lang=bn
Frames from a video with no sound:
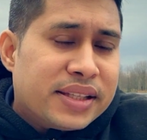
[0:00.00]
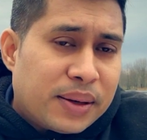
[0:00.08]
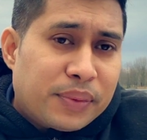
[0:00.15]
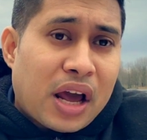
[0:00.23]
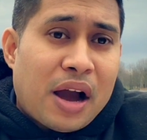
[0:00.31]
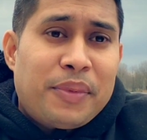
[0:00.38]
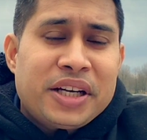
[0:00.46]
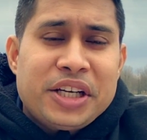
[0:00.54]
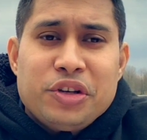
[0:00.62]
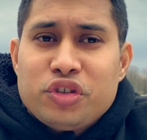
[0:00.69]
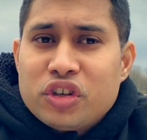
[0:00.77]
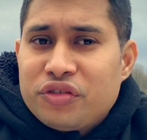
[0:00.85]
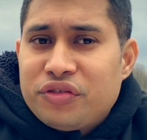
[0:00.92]
যেমন আমার
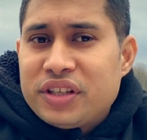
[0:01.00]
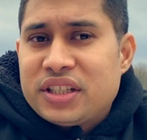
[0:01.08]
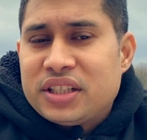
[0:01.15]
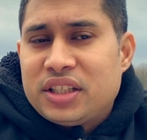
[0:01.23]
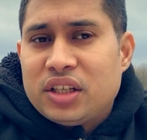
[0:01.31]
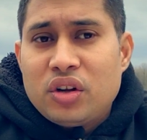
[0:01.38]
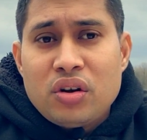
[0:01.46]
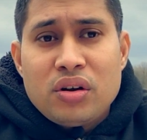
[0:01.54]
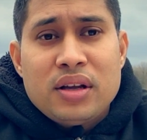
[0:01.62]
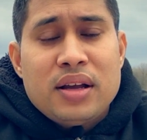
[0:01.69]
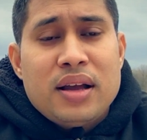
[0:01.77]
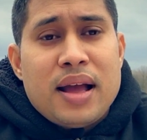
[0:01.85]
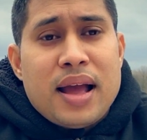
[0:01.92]
টিউশন ফিস ছিল
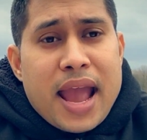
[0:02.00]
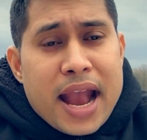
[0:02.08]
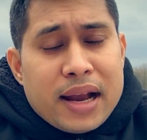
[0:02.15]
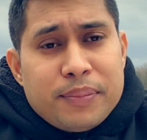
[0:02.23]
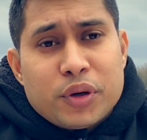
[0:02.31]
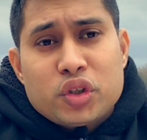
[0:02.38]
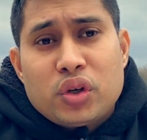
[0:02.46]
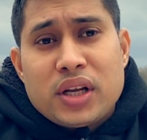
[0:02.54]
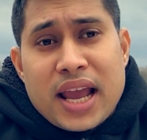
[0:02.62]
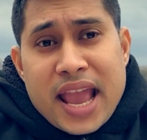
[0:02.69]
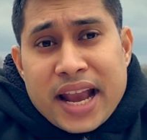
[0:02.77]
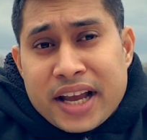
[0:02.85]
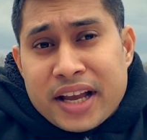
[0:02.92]
এক বছরে
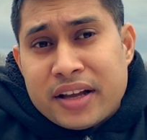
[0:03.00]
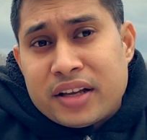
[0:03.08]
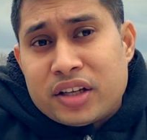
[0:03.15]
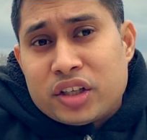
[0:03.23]
এক